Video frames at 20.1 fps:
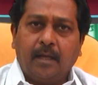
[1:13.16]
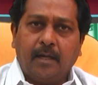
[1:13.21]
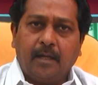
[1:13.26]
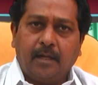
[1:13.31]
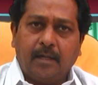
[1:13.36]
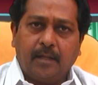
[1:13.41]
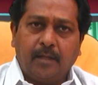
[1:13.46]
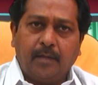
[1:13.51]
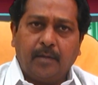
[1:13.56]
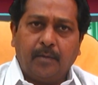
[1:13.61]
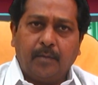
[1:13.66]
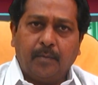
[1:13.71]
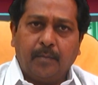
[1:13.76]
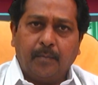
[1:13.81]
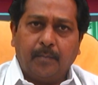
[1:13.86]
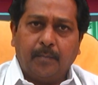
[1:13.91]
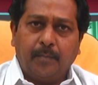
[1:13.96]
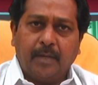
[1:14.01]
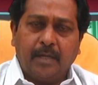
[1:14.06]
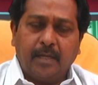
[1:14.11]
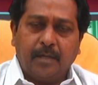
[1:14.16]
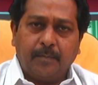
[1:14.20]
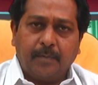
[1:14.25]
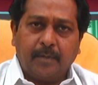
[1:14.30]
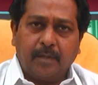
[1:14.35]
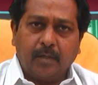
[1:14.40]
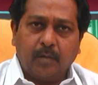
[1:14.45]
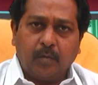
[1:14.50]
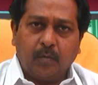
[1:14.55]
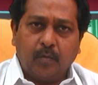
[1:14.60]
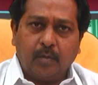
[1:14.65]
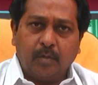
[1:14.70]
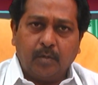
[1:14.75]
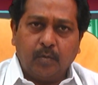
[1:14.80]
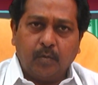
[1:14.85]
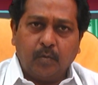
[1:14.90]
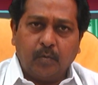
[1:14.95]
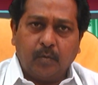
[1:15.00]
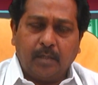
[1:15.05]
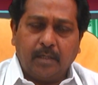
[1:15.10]
అంటే
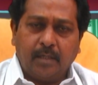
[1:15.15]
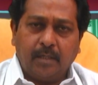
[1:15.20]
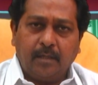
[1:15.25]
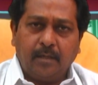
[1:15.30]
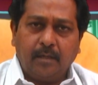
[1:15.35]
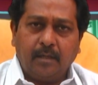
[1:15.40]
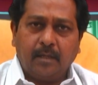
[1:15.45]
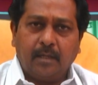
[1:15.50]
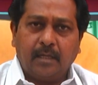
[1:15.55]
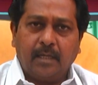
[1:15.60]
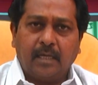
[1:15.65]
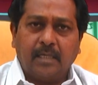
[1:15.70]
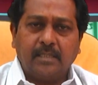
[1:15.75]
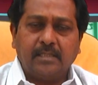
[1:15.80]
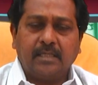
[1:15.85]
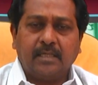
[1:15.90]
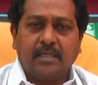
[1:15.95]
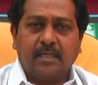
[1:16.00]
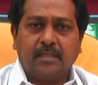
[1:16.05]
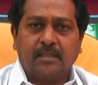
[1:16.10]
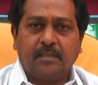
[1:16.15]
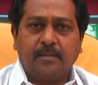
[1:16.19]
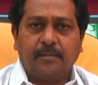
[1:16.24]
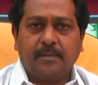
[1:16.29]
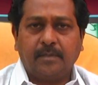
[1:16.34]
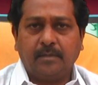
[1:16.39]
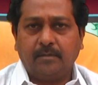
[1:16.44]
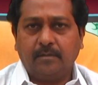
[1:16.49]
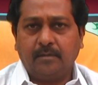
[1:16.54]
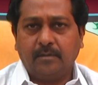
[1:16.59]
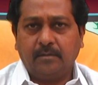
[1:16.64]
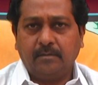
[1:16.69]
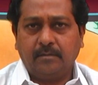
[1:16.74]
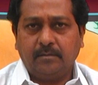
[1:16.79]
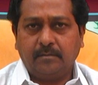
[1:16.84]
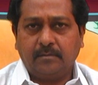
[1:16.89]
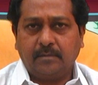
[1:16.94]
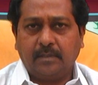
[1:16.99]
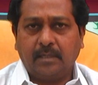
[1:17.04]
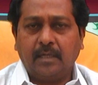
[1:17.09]
భయపడకూడదు అని అజాగ్రత్త పడకూడదు
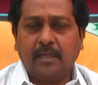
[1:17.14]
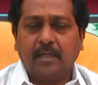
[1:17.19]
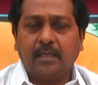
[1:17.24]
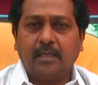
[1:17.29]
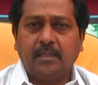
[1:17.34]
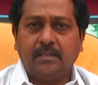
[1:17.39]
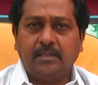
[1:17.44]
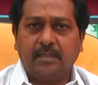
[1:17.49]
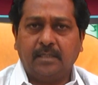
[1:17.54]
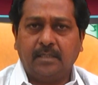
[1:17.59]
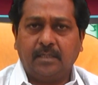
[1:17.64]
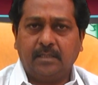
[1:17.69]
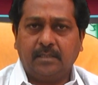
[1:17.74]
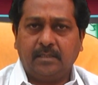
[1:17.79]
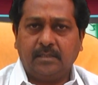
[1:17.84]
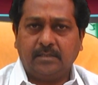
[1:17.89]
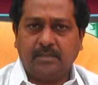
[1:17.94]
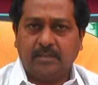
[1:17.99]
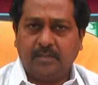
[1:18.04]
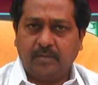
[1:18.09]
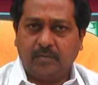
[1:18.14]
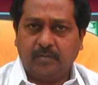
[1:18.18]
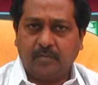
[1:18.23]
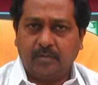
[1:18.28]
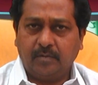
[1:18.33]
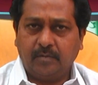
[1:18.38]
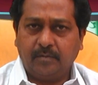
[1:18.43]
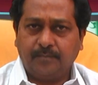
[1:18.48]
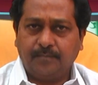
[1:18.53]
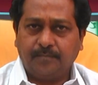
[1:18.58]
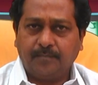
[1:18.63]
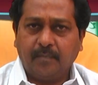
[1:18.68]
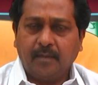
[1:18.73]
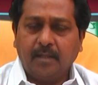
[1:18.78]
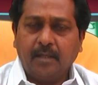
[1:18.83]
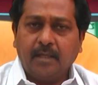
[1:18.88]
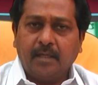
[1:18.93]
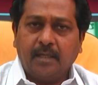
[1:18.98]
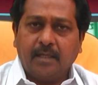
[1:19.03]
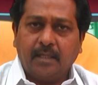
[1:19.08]
అజాగ్రత్త చేయకూడదు
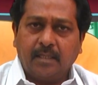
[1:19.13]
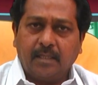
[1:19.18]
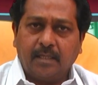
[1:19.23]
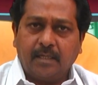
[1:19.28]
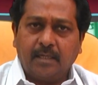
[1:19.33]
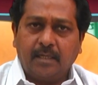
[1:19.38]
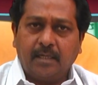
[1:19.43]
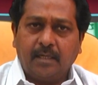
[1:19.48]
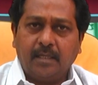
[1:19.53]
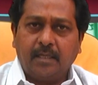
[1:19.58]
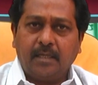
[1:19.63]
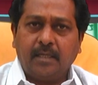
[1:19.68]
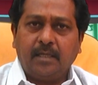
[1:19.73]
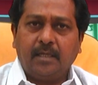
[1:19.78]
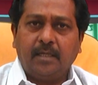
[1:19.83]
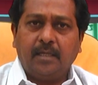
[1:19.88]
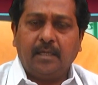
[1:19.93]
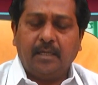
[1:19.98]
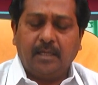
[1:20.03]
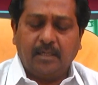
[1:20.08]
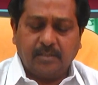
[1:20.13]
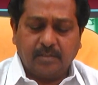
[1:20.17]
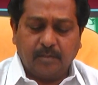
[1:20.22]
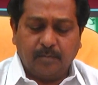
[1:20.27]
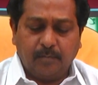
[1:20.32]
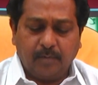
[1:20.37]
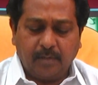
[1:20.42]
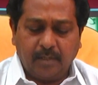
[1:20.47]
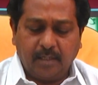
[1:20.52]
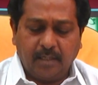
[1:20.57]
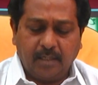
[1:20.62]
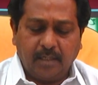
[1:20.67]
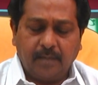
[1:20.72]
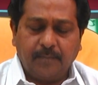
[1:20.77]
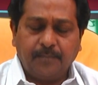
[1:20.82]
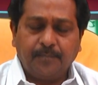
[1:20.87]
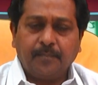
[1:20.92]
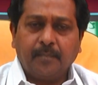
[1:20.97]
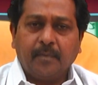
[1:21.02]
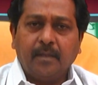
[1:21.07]
ఎందుకంటే ఈ జబ్బుకి
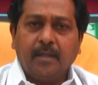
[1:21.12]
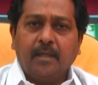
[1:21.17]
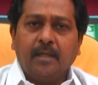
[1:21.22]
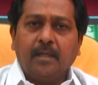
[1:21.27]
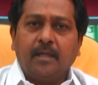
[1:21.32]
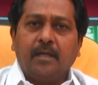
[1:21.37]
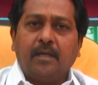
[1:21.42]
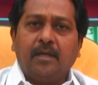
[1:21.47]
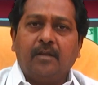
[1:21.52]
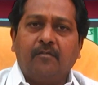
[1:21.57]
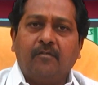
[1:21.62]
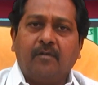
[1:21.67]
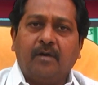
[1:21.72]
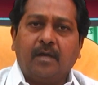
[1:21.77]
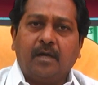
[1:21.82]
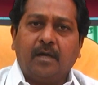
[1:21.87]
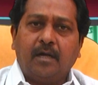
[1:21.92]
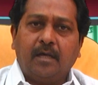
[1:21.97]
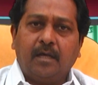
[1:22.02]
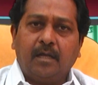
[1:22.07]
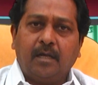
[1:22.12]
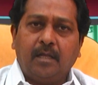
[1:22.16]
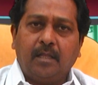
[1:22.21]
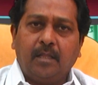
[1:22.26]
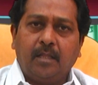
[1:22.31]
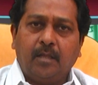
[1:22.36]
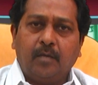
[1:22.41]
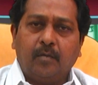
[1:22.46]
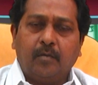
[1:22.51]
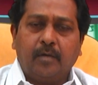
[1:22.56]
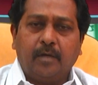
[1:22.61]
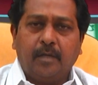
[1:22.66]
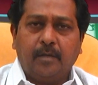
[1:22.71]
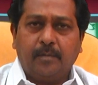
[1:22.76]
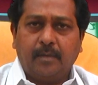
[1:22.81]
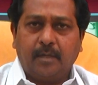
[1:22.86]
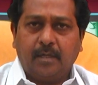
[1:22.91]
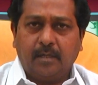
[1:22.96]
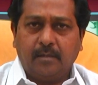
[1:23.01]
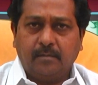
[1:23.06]
నివారణ అనేది ఒకటే
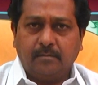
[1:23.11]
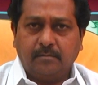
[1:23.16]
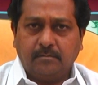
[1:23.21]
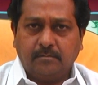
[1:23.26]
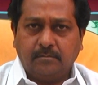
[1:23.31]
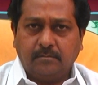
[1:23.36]
మార్గం